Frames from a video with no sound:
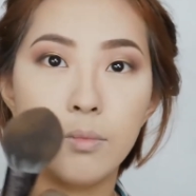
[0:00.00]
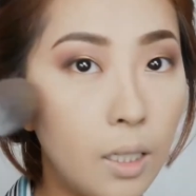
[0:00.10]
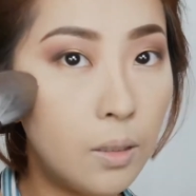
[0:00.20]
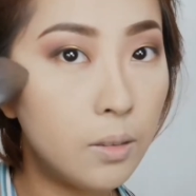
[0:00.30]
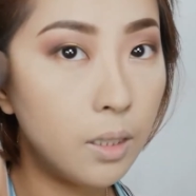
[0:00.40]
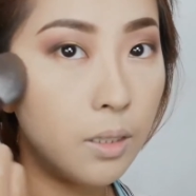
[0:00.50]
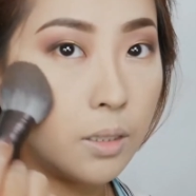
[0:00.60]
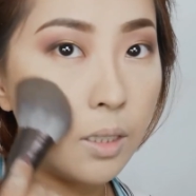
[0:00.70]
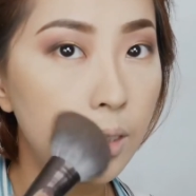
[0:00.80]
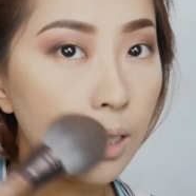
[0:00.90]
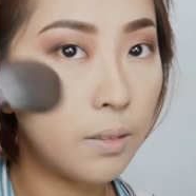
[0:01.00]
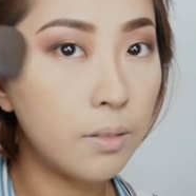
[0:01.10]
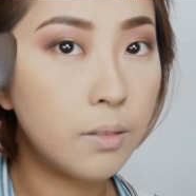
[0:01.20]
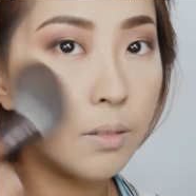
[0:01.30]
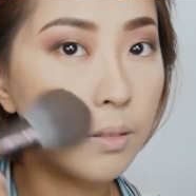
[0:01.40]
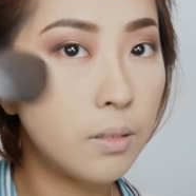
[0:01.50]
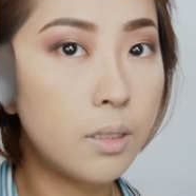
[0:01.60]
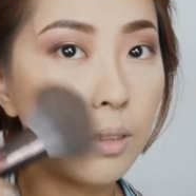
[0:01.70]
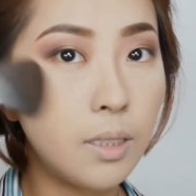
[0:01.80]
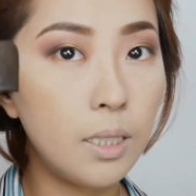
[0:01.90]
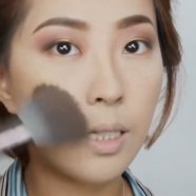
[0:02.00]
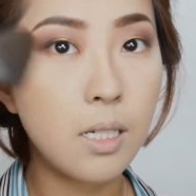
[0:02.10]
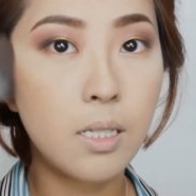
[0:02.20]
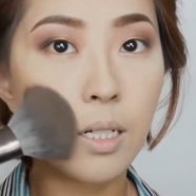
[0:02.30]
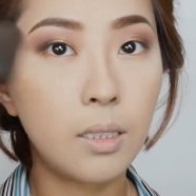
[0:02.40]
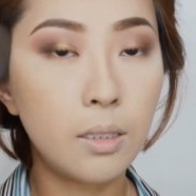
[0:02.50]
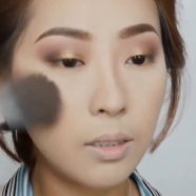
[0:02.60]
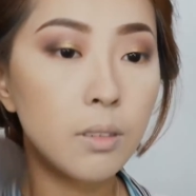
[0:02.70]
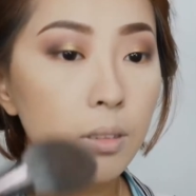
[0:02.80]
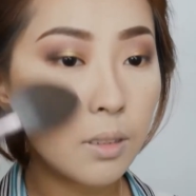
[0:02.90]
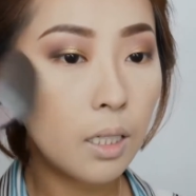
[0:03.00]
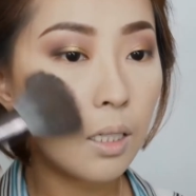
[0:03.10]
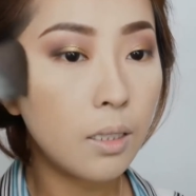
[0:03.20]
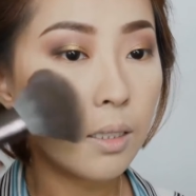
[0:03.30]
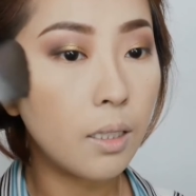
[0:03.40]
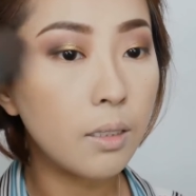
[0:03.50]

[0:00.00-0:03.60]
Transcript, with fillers: 然后呢直接这样。在脸上增加脸